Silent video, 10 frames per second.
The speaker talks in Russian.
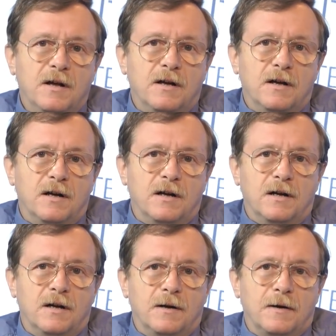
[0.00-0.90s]

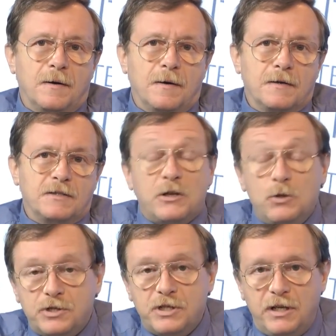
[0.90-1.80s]
а,
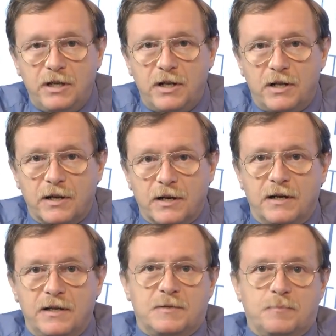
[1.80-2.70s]
союзник
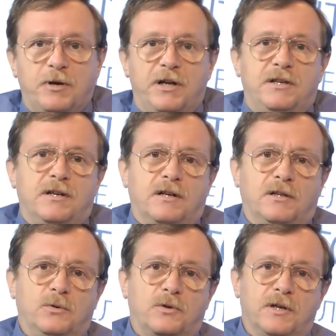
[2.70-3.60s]
Гитлера, Испания,
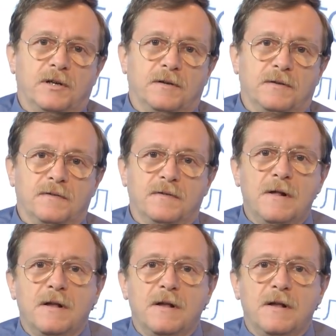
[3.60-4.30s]
которая